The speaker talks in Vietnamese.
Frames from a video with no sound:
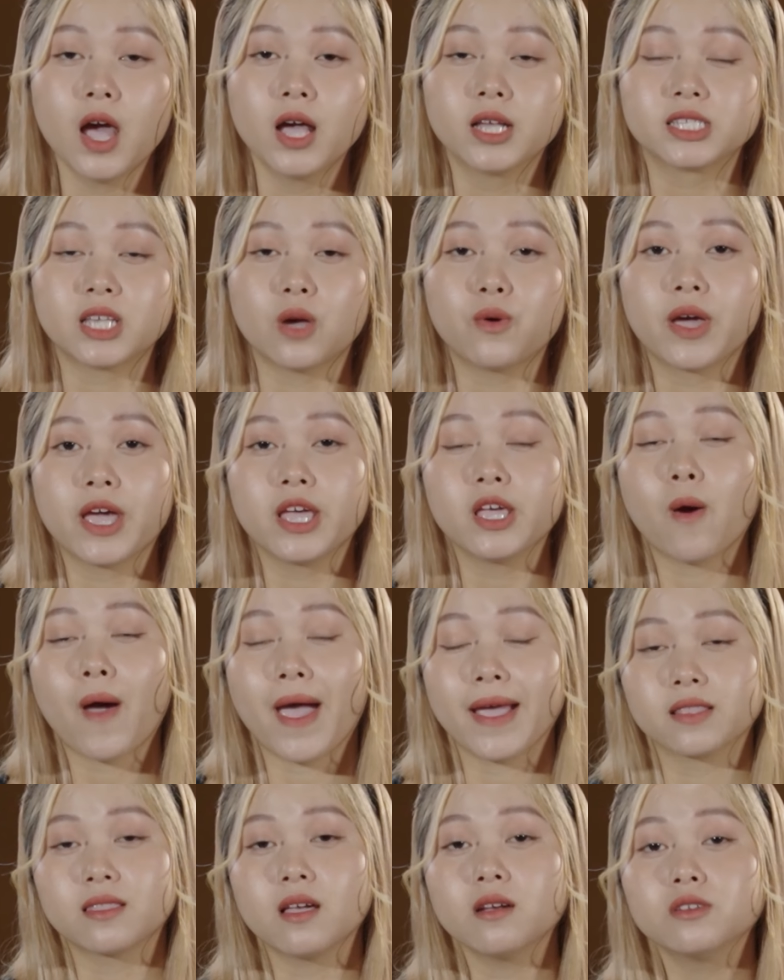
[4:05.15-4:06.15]
sau khi
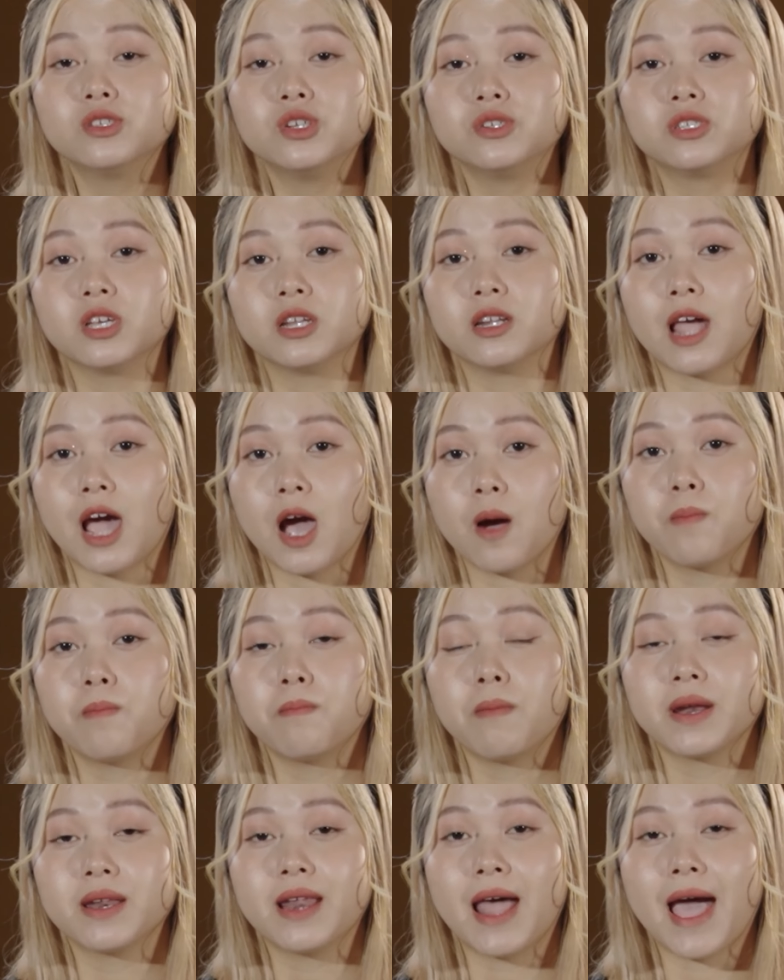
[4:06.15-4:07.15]
hoàn tất chương trình học
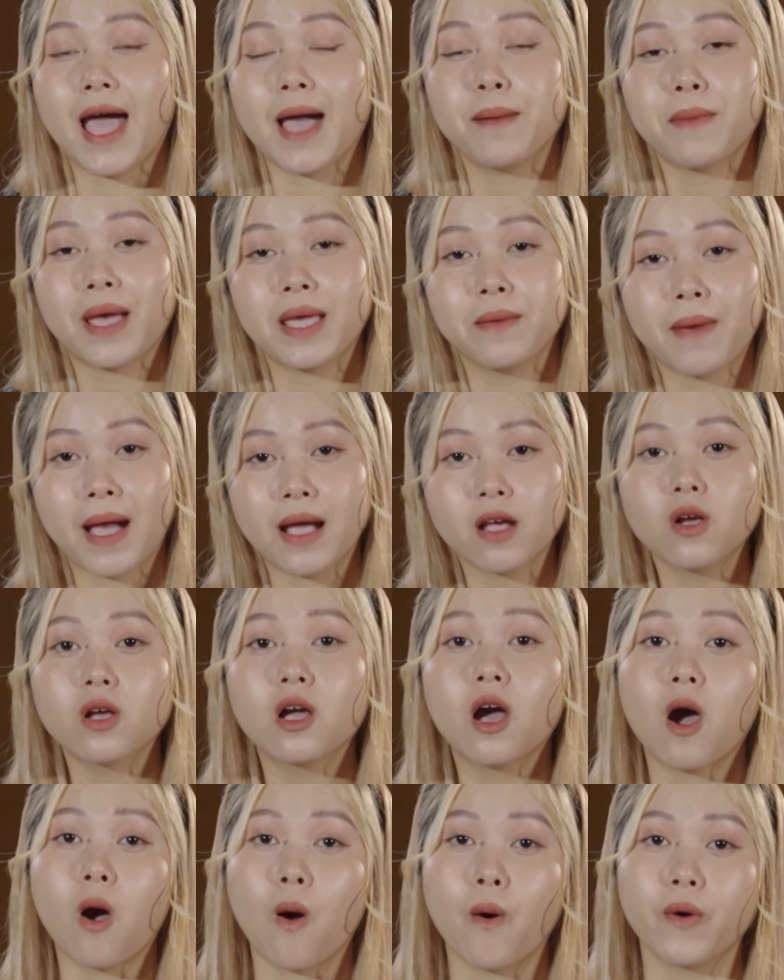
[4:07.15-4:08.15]
mình đã may mắn có
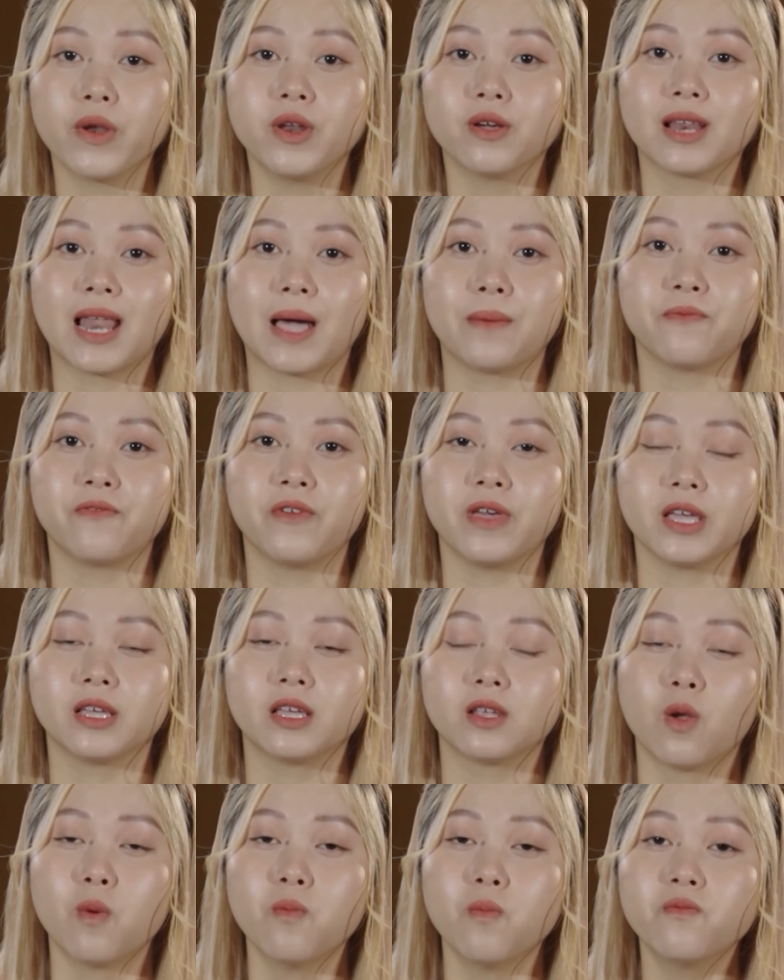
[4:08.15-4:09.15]
cơ hội được làm việc
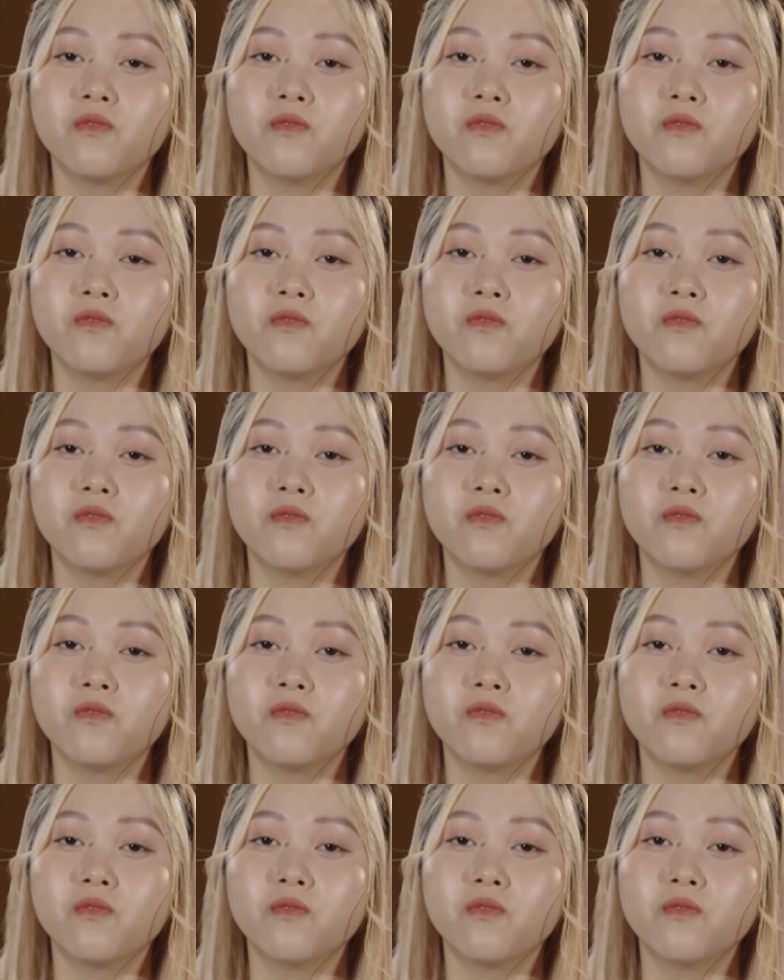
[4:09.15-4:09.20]
đúng